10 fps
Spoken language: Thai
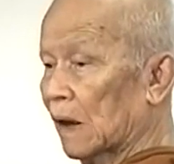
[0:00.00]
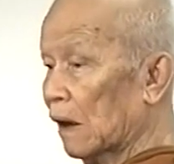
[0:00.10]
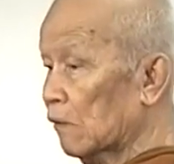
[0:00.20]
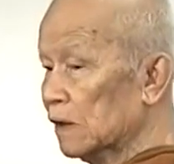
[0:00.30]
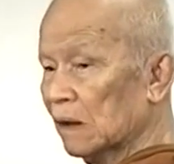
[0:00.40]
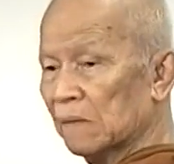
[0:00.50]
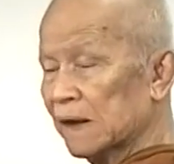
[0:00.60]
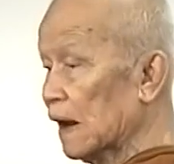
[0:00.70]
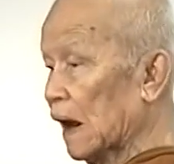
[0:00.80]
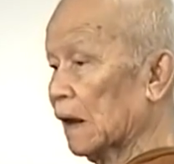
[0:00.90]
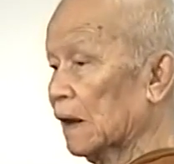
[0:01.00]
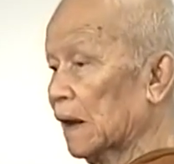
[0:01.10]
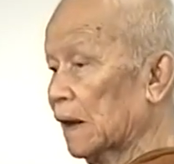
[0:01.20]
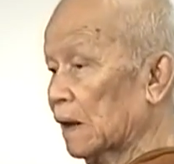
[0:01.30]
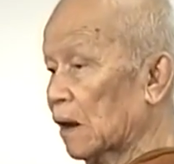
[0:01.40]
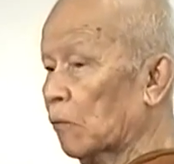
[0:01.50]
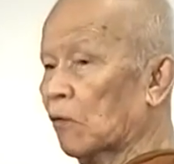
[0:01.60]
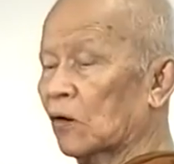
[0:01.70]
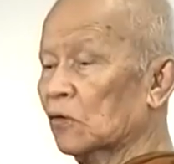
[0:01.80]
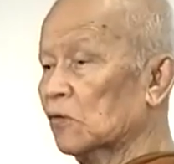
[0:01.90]
เราจึงไม่อยากอะไรเราพ
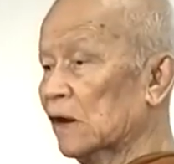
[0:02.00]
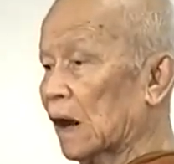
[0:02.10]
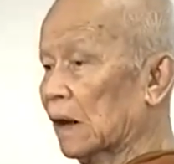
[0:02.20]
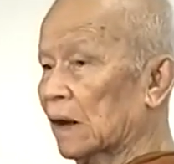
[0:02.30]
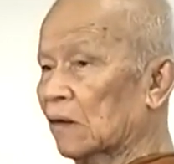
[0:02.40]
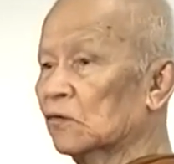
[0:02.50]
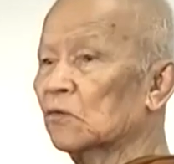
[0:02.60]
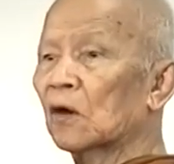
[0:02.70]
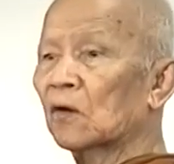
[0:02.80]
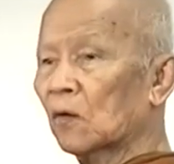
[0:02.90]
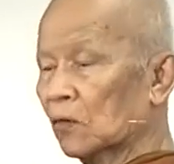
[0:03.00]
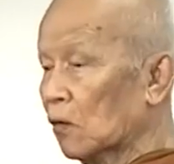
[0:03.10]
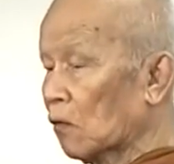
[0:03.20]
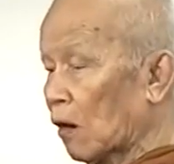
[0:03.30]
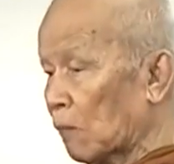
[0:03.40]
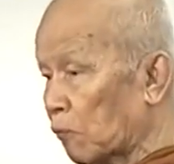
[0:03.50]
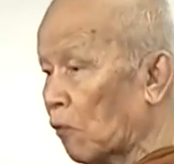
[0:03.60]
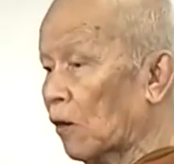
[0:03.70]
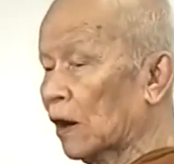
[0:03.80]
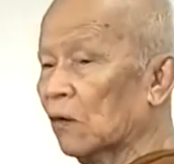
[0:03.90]
อทุกอย่างแล้ว ช่วยโลกด้วยความพ
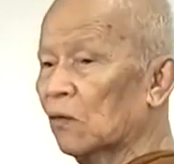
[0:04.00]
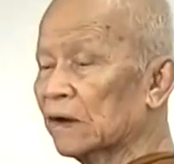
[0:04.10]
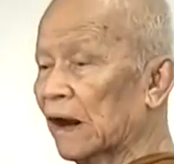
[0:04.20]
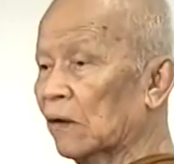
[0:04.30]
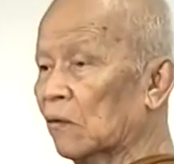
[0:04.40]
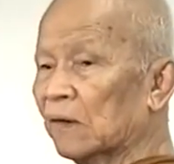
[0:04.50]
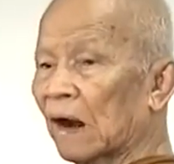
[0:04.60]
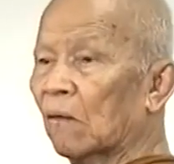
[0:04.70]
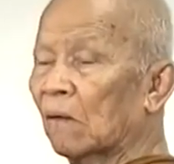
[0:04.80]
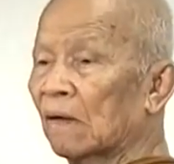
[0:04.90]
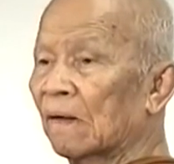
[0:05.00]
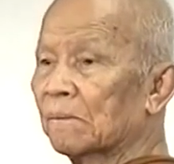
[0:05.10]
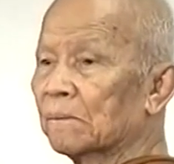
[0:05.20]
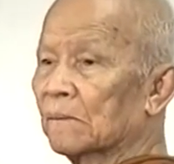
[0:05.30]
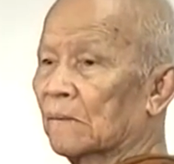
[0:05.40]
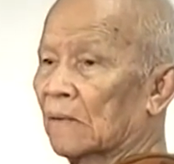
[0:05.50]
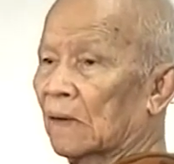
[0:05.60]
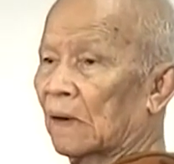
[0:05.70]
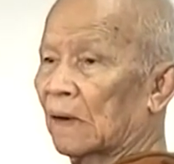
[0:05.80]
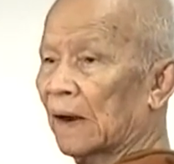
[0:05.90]
อในหัวใจของเรา
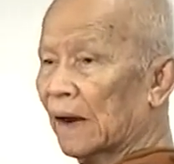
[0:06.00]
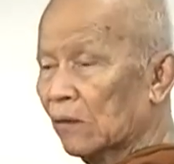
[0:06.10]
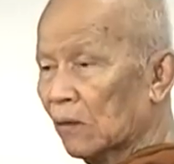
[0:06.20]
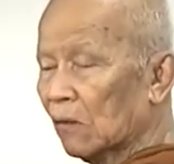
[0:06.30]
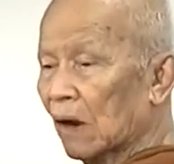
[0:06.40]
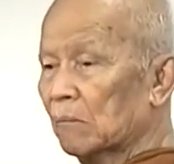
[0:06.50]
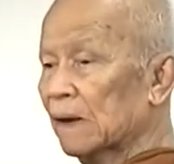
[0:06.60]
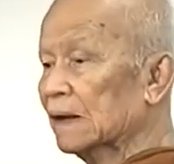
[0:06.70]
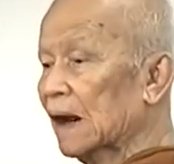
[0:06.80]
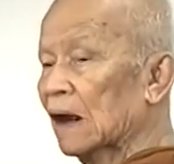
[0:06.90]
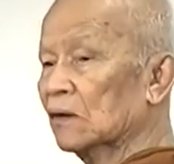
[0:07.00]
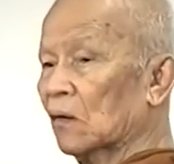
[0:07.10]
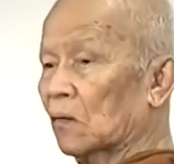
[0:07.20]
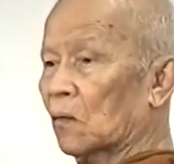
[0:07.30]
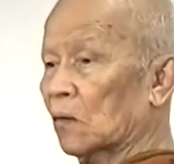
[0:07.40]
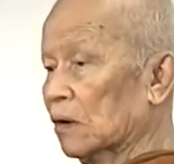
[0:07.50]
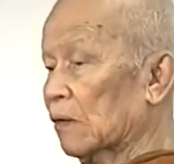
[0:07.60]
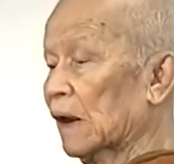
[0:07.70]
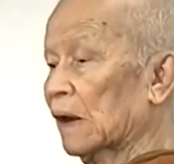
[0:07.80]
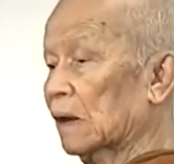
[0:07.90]
และด้วยความเมตตาต่อโลกเท่า
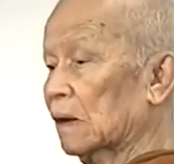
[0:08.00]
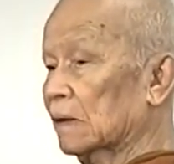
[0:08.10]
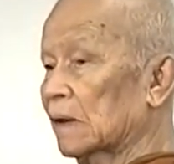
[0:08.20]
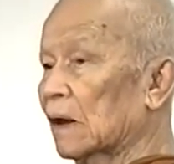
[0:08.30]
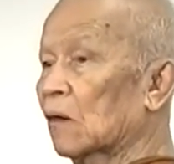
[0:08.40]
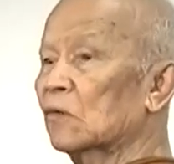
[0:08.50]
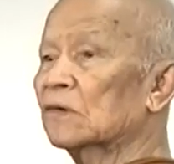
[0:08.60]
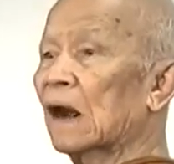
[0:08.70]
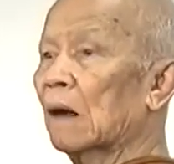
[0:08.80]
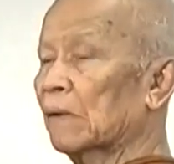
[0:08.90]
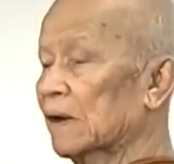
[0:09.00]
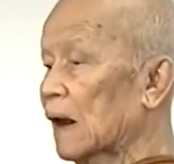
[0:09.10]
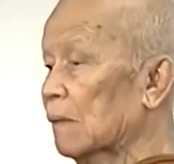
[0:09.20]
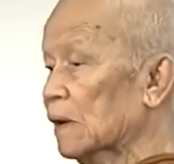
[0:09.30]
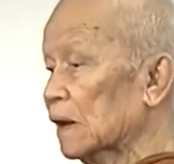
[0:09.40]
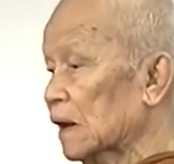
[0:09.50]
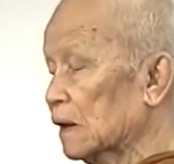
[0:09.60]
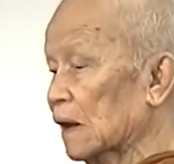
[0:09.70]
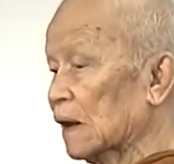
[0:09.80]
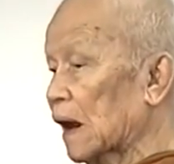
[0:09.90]
นั้น ที่เราอุตส่าห์พยายามตะเกียก
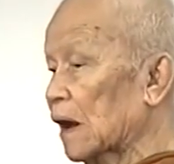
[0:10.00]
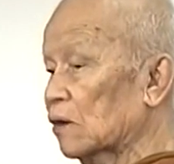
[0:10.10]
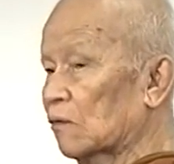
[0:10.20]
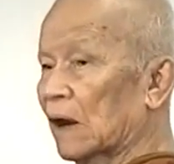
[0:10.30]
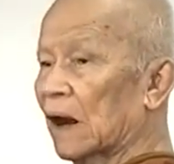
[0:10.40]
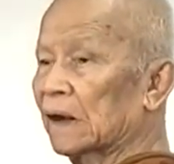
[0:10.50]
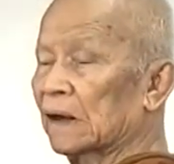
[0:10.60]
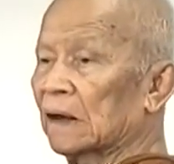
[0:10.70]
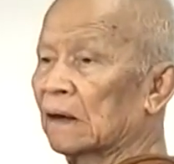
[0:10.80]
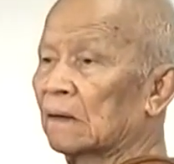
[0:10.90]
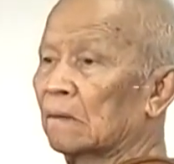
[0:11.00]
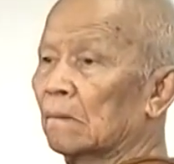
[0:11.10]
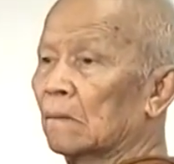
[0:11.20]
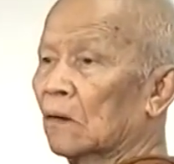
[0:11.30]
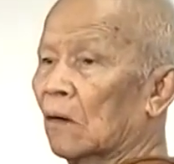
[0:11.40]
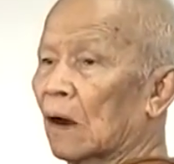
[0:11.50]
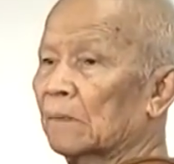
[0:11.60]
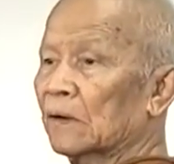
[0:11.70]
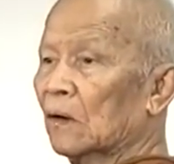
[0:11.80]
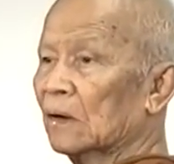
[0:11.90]
ตะกายอยู่เวลานี้ ขอให้
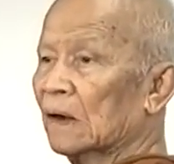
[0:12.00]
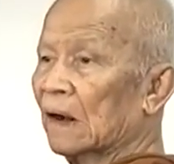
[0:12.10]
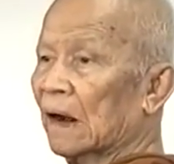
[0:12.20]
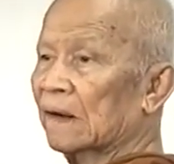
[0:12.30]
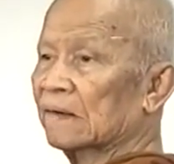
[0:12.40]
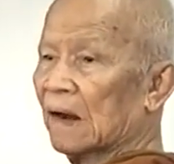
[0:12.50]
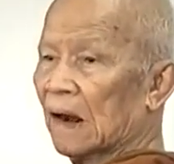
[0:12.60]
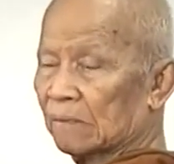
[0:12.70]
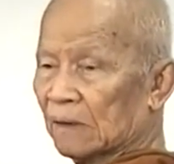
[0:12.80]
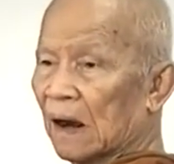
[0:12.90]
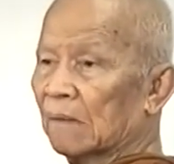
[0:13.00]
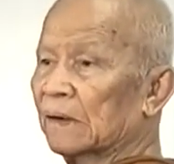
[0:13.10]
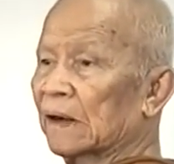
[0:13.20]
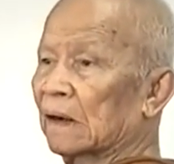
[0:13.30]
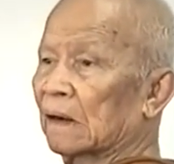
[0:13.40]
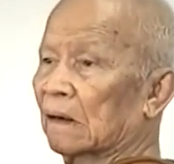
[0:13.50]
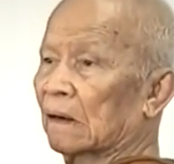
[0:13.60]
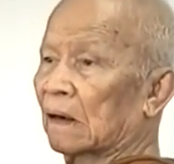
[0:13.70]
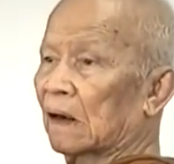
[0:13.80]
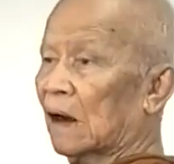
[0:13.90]
พี่น้องทั้งหลายทราบตามนี้
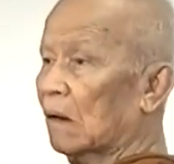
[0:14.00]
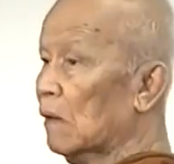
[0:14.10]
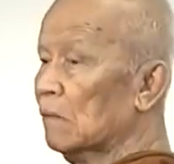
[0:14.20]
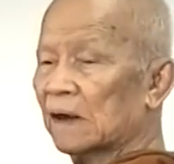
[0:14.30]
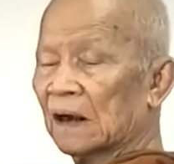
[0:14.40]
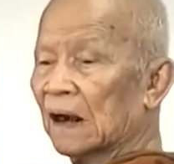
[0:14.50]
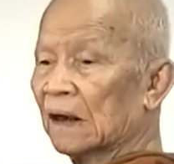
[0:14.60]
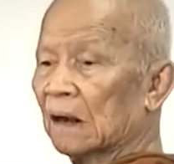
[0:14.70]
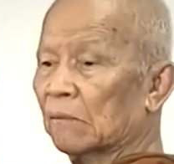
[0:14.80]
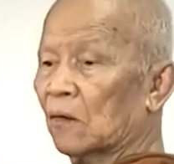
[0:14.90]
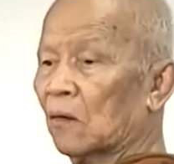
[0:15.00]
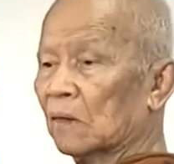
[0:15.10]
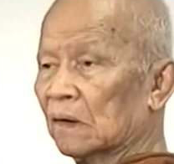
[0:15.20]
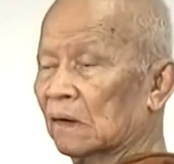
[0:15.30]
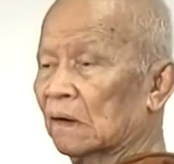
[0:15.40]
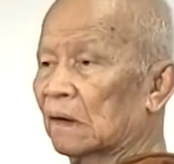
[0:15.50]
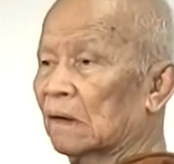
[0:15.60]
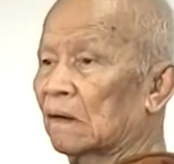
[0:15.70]
เราไม่มีอะไรกับโลกเลย